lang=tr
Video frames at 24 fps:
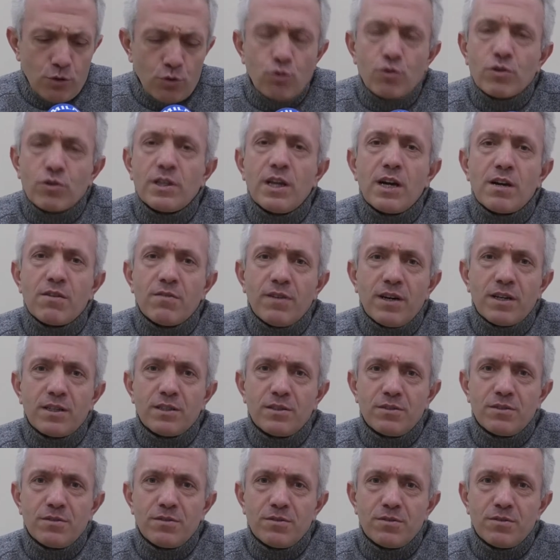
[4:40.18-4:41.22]
Türkler var,
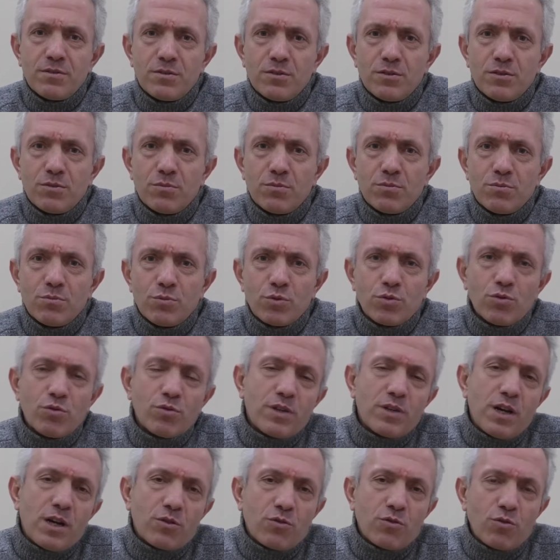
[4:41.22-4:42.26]
Musul
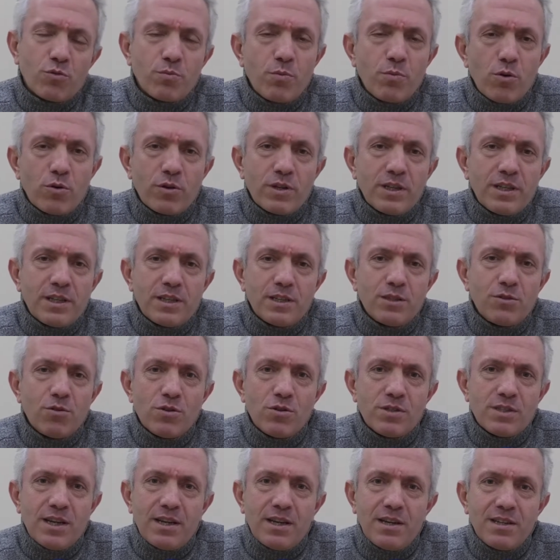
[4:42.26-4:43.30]
Kerkük bölgelerinde
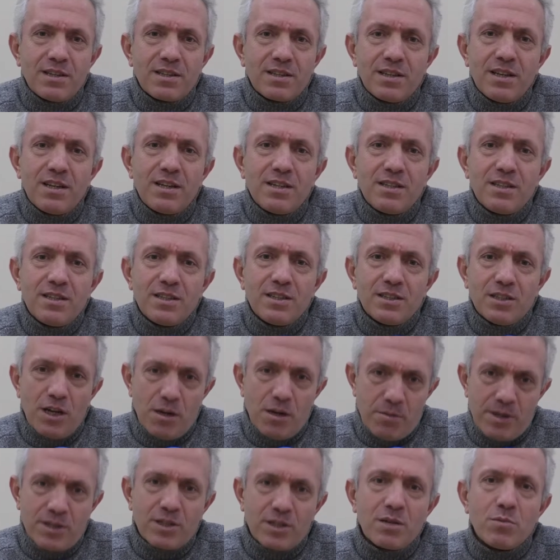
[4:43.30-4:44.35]
özellikle
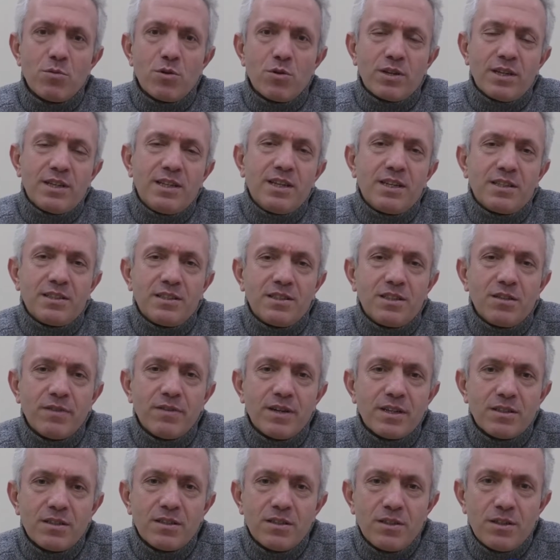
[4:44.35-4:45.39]
daha başka bölgelerde de
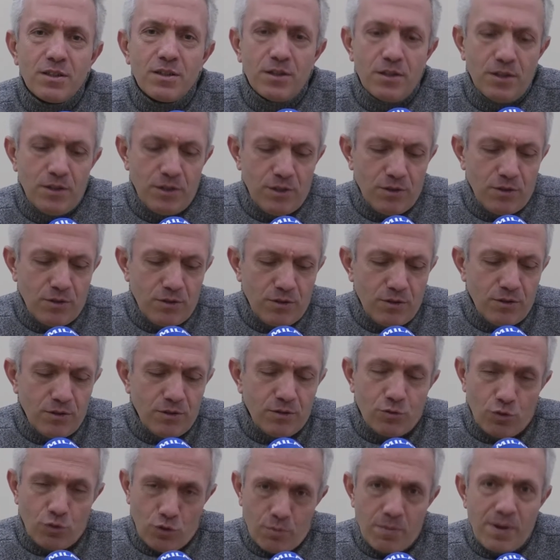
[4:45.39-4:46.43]
var.
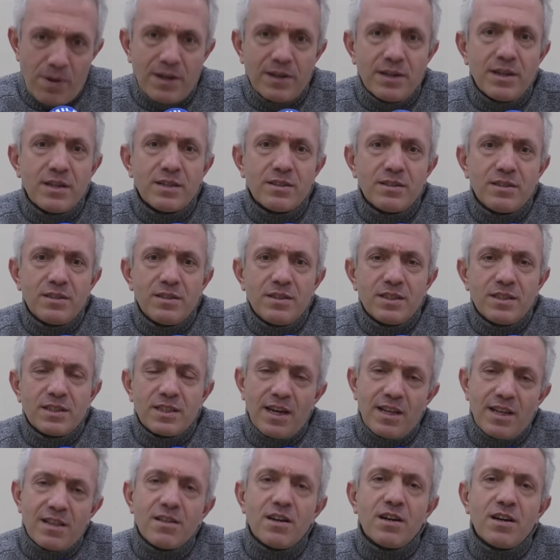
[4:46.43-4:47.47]
E, Türkmenler,
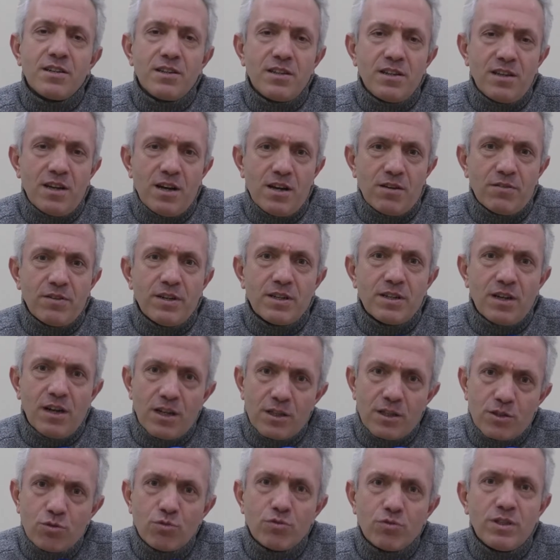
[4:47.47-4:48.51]
Keldaniler var,
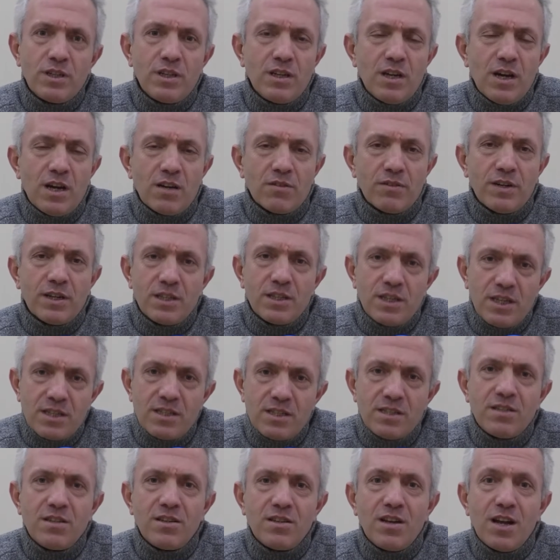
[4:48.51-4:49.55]
Asuriler var,
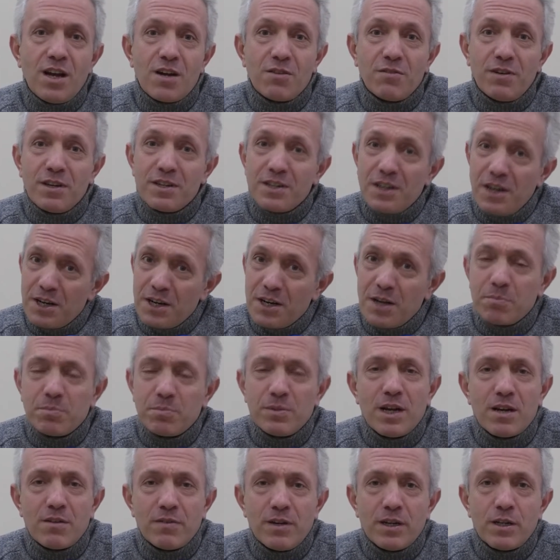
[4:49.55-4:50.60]
Yezidiler var,
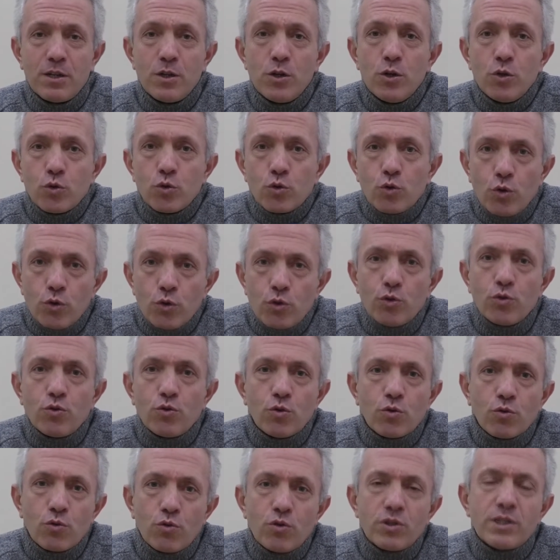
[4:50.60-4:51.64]
Araplar var.
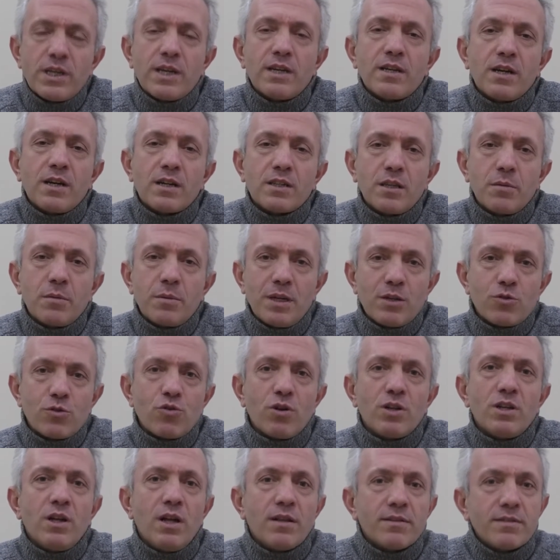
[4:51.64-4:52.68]
Küçücük Kuzey Irak'ta bile
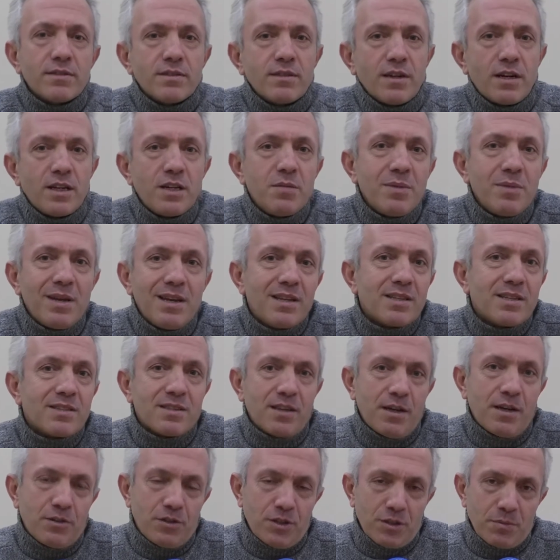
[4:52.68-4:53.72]
şu an 6 tane millet
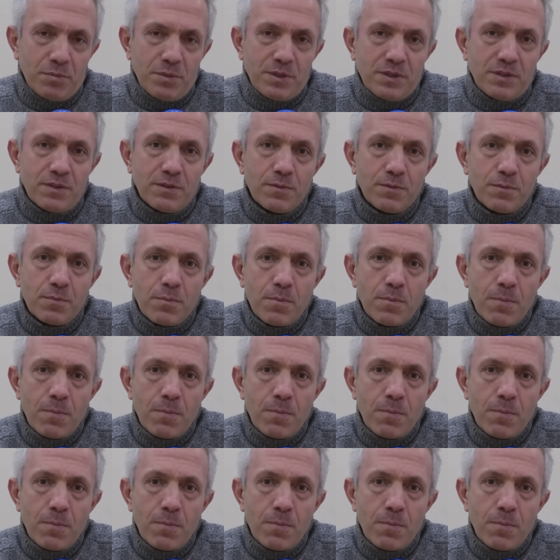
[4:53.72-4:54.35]
saydık biz.